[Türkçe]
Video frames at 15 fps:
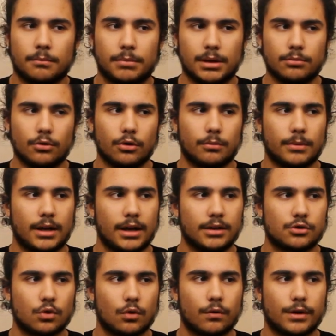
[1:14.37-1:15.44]
Bilmiyorum
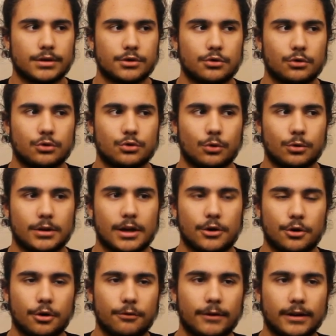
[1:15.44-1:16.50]
ya. Çok fazla çünkü soru
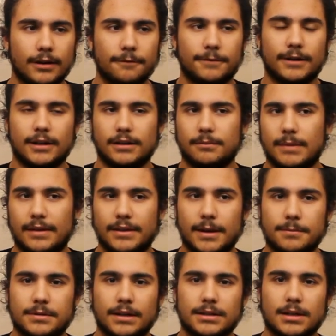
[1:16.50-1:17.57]
geliyor falan filan. Ben
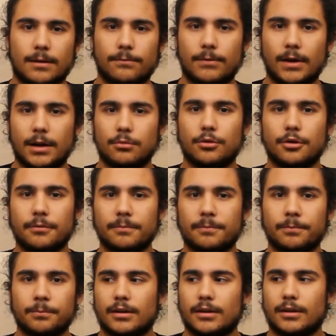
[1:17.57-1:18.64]
de hepsine cevap vermiyorum
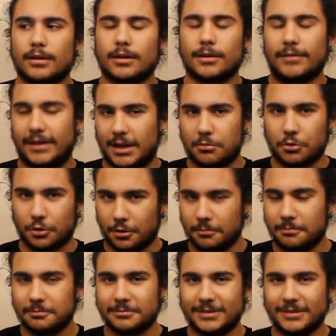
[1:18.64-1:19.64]
e, veremiyorum.